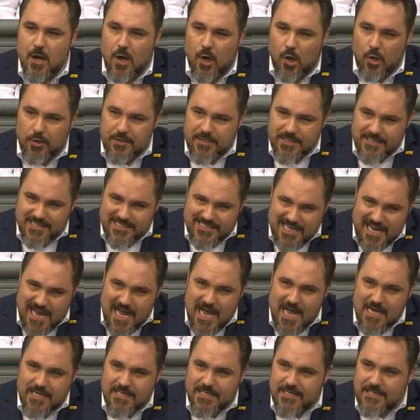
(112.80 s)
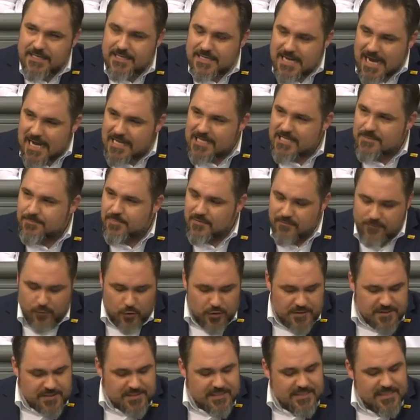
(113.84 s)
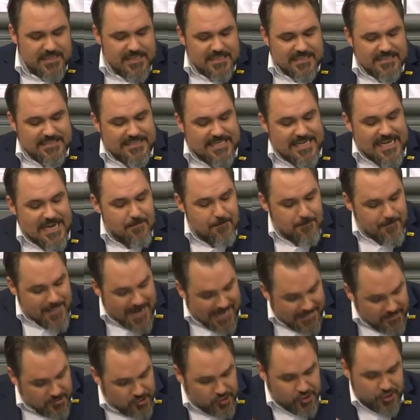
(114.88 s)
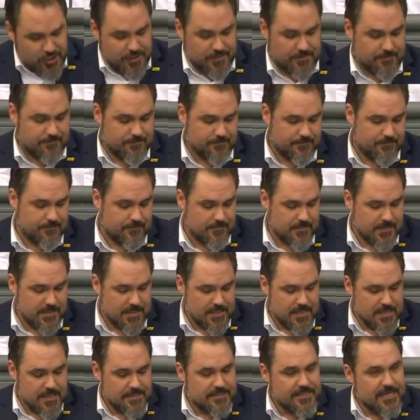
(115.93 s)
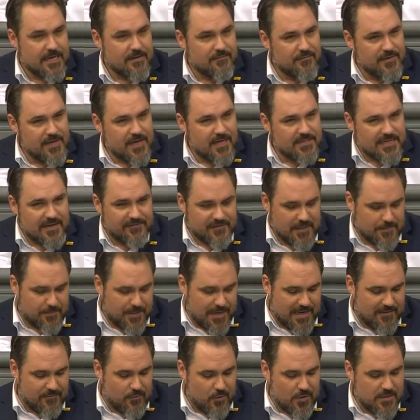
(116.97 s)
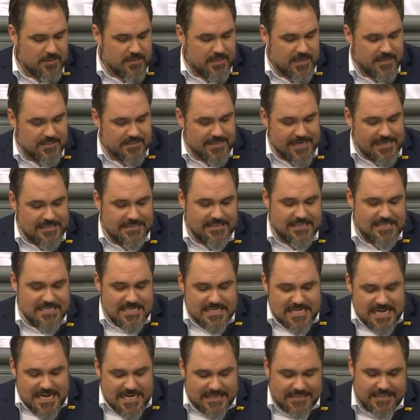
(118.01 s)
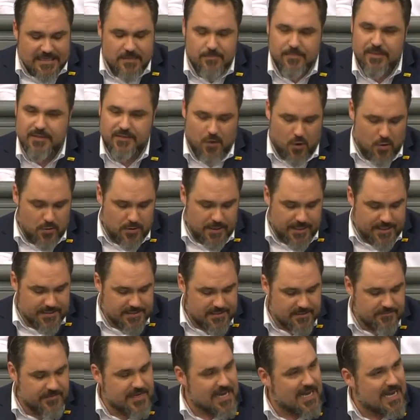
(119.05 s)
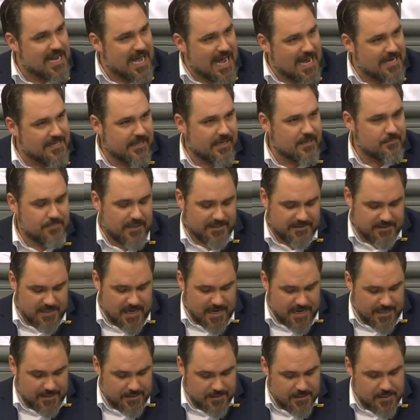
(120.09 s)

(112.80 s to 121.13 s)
Und ich sage ganz bewusst die Menschen, denn wir als FDP wollen das Geld nicht in Beton gießen wie alle anderen Parteien.